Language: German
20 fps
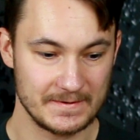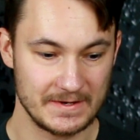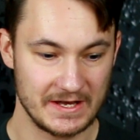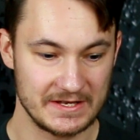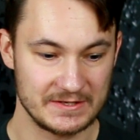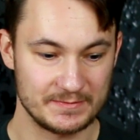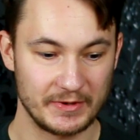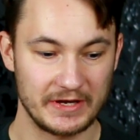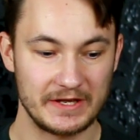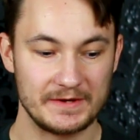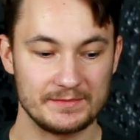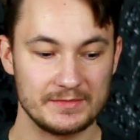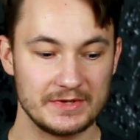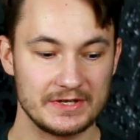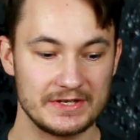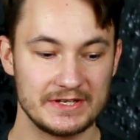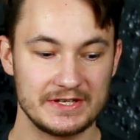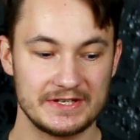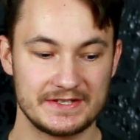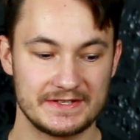es bringt mir
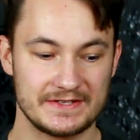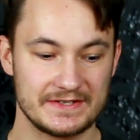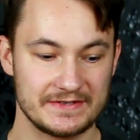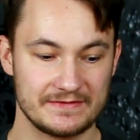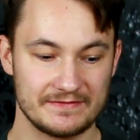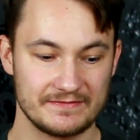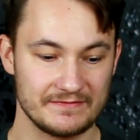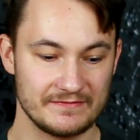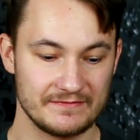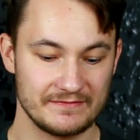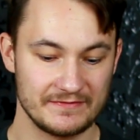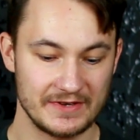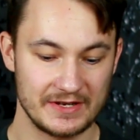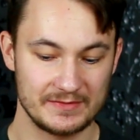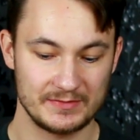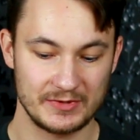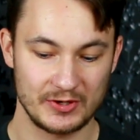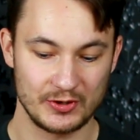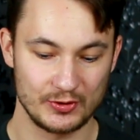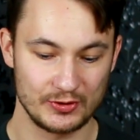nichts, wenn
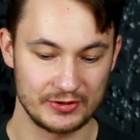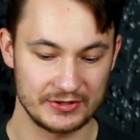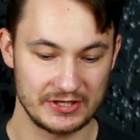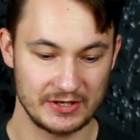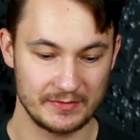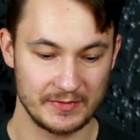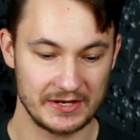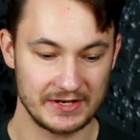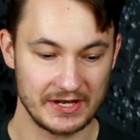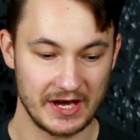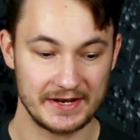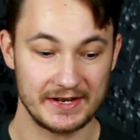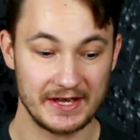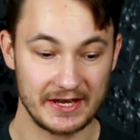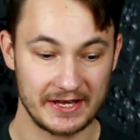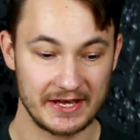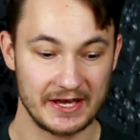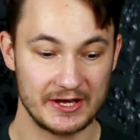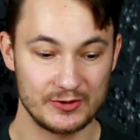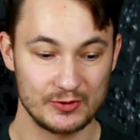mir irgendjemand
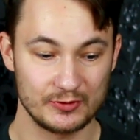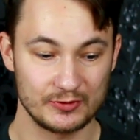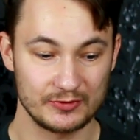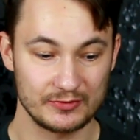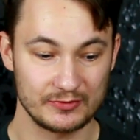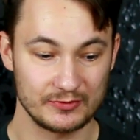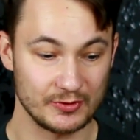Anerkennung